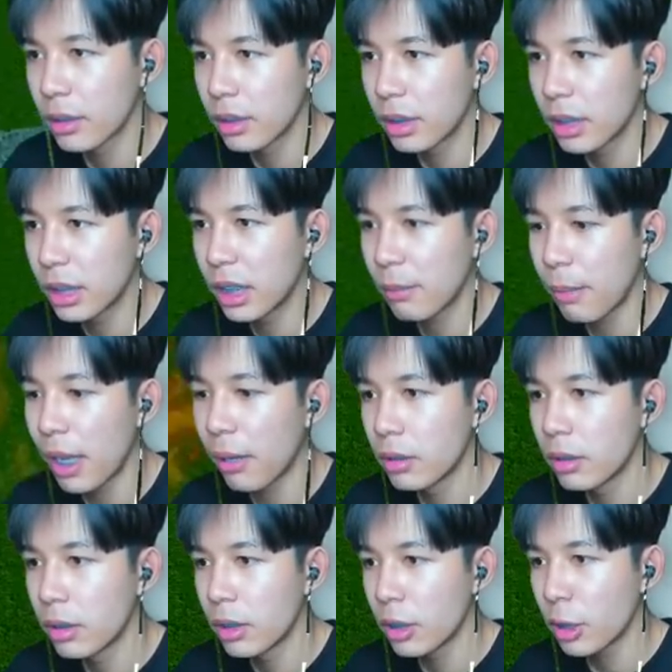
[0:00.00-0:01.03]
หนึ่งหนึ่งเปล่า
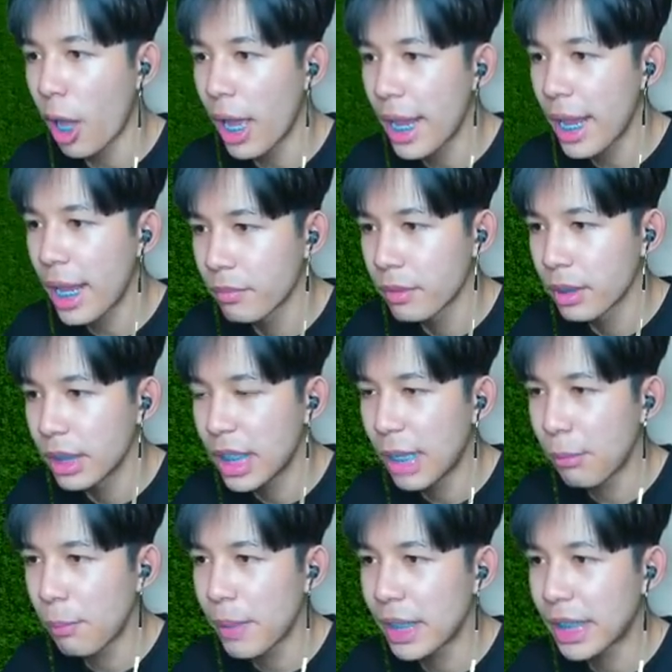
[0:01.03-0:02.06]
ไป นี่ยัง
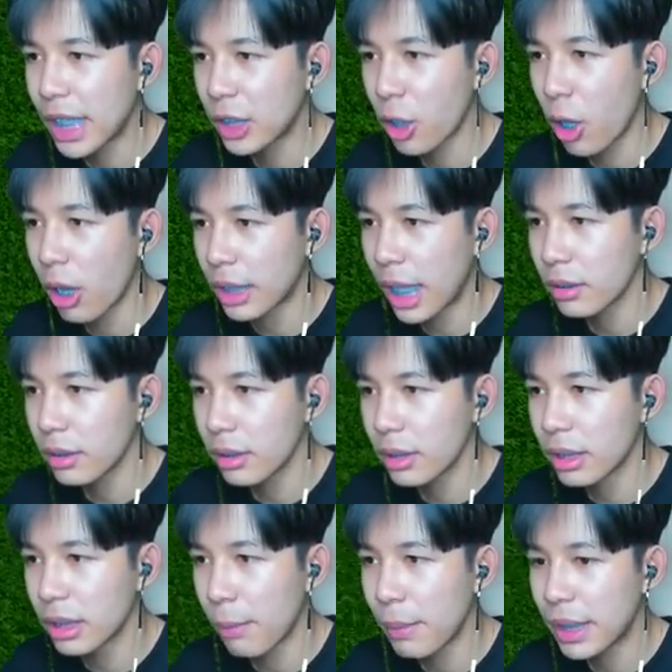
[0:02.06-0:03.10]
ไม่เป็นเกียร์สองนะ
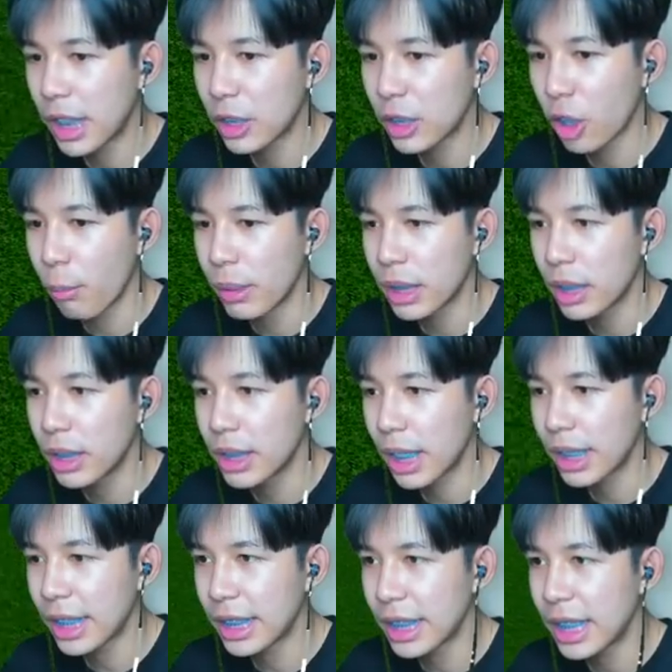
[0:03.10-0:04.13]
ถ้าเป็นเกียร์สองมึงจะอึ้งแค่
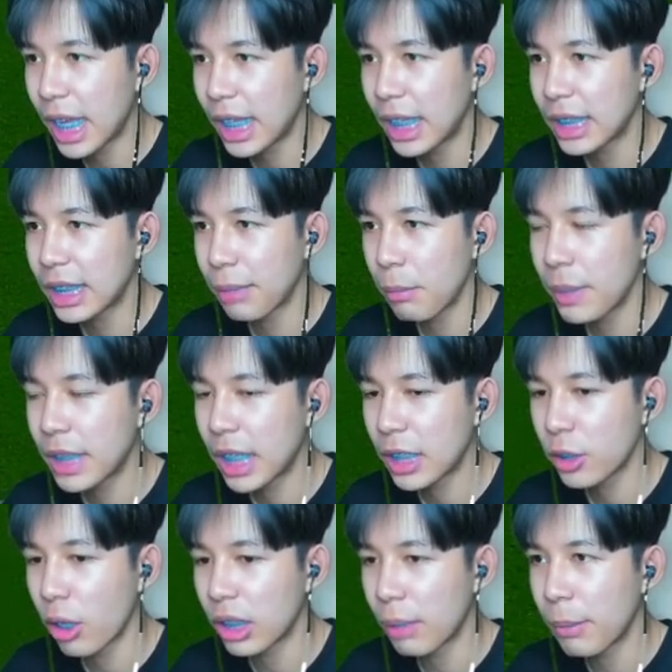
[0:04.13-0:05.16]
ไหน นี่ขนาดยังไม่เป็นเกียร์
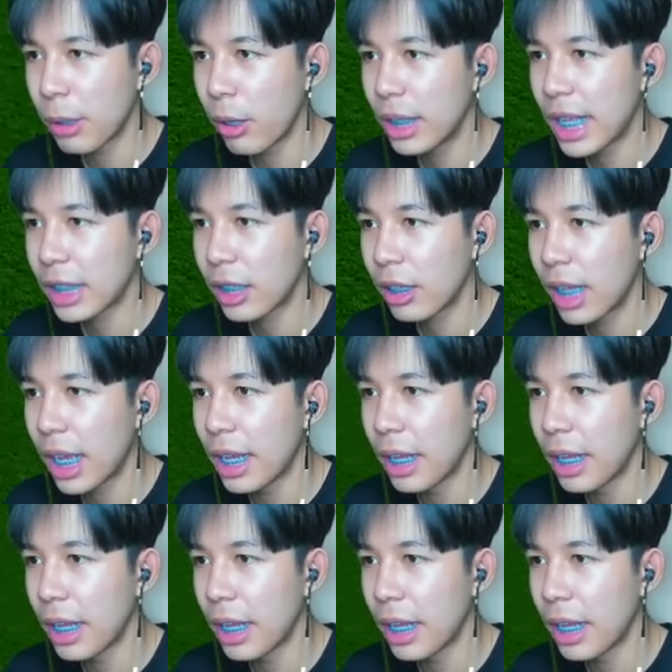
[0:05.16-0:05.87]
สองยังไม่ค่อยแรงเท่าไหร่